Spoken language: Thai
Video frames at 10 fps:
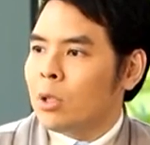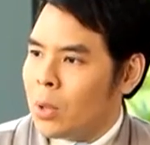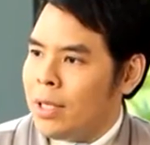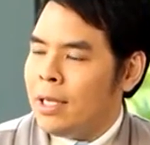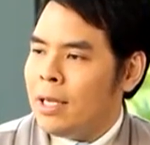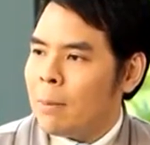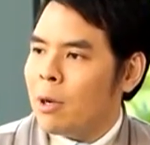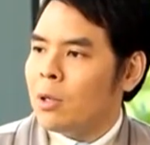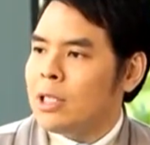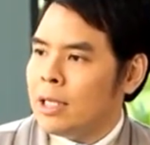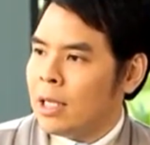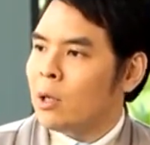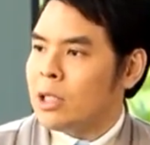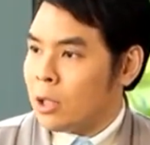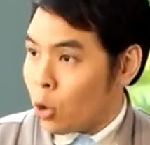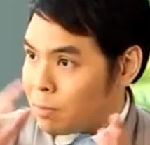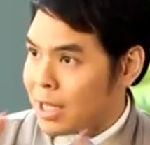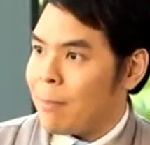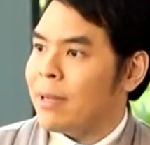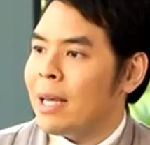ตัวนี้เนี่ยพอเราฉีดถ้าเราฉีดครบ
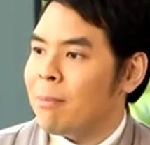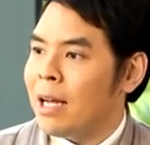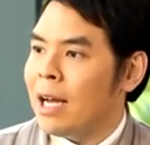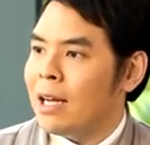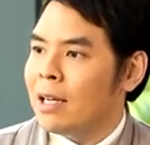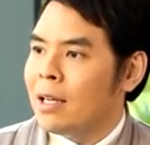3 เข็มนะฮะ